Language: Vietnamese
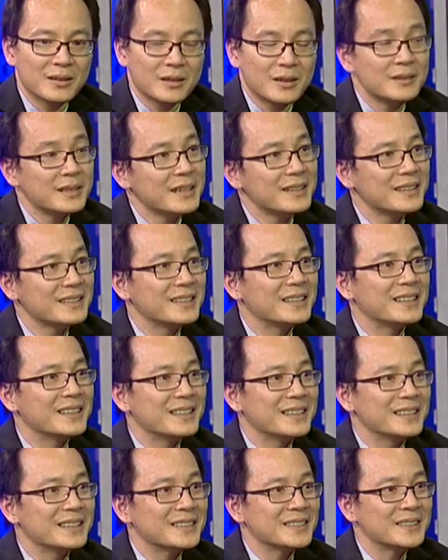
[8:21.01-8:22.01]
con nít đó
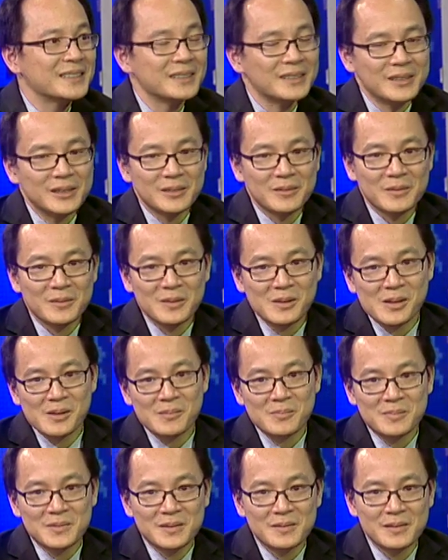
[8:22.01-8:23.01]
thì ưa ờ,